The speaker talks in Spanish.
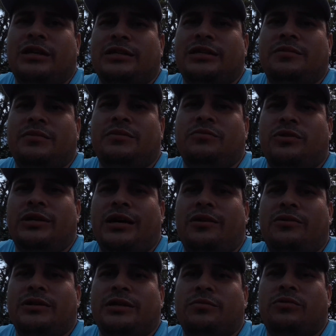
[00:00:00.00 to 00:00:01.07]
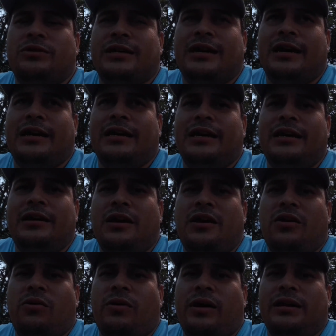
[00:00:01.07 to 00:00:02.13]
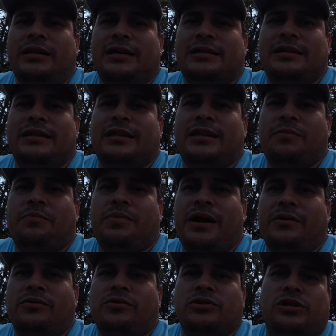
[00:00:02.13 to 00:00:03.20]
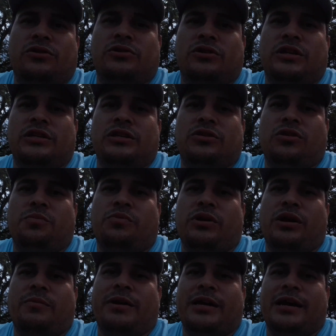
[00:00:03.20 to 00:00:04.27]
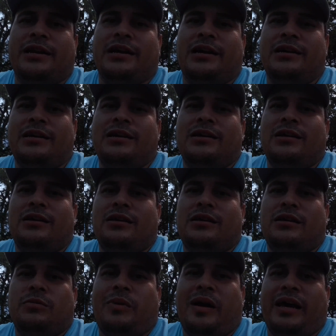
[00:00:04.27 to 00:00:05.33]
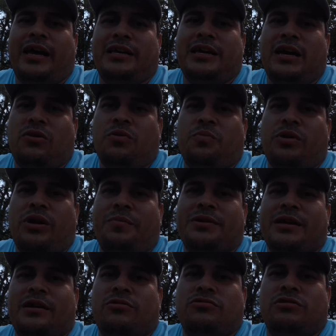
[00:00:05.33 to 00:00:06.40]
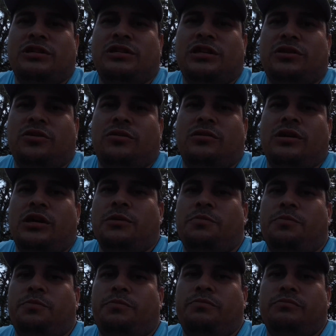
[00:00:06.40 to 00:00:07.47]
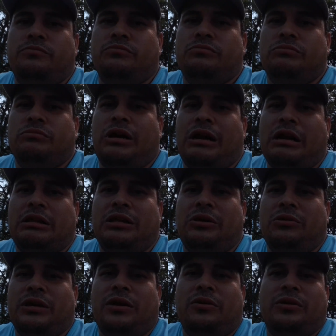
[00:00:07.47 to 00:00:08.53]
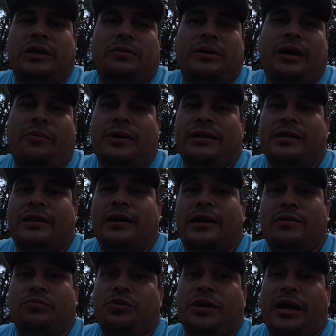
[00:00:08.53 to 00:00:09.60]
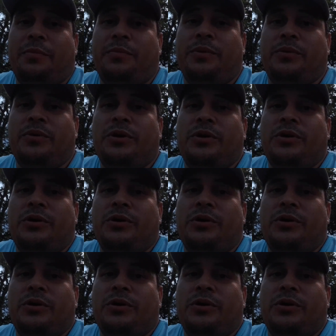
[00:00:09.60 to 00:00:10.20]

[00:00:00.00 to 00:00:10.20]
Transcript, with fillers: ese mismo día lo desembolsan ahí o al día siguiente temprano. O si lo solicito hoy por la mañana, pagué ayer, hoy por la mañana lo solicito y al ratico ya lo tengo en la cuenta. Es muy rápido.